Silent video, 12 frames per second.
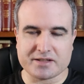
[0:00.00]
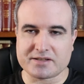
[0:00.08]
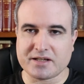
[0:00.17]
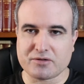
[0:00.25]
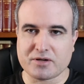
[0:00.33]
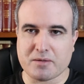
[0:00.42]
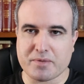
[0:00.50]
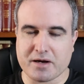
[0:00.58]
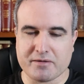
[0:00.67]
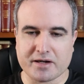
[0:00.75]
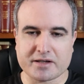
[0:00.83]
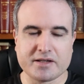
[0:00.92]
echar una
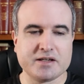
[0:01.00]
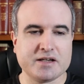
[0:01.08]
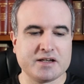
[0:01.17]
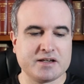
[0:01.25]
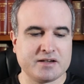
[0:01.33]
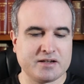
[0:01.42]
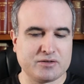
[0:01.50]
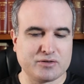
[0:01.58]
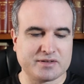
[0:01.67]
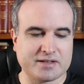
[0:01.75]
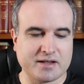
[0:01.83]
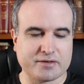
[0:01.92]
pava aquí en
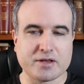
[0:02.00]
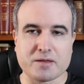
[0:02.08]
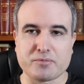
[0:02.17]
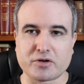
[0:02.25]
nuestra ciudad?